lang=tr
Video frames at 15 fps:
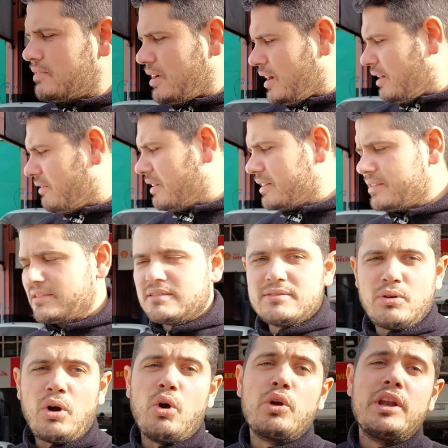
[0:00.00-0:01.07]
Evet.
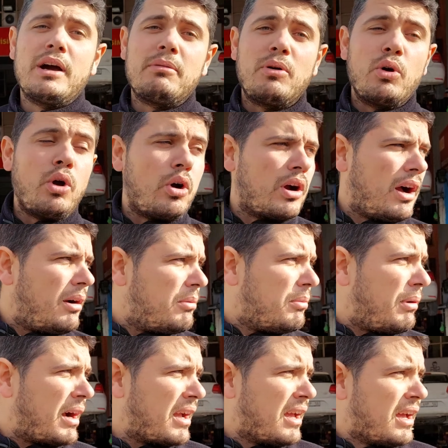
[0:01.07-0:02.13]
Oynama yok
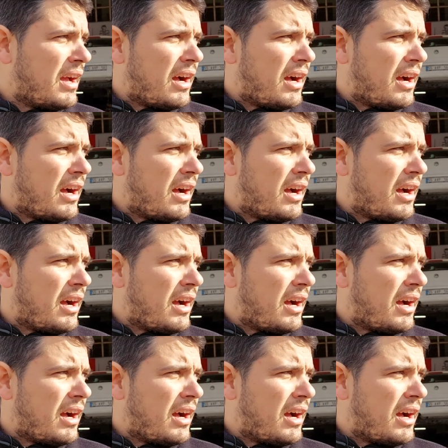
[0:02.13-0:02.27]
abi bak.